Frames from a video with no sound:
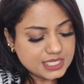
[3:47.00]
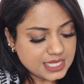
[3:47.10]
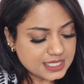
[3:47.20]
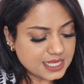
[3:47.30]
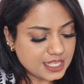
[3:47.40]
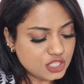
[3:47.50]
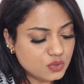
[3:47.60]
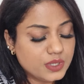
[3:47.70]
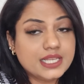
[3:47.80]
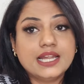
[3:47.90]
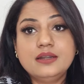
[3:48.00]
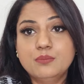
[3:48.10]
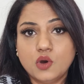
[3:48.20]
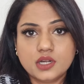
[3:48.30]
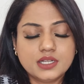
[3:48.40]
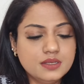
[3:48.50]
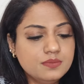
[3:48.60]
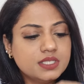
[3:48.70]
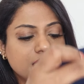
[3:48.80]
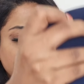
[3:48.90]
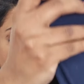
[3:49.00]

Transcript: इसके साथ यू विल गेट बॉटम्स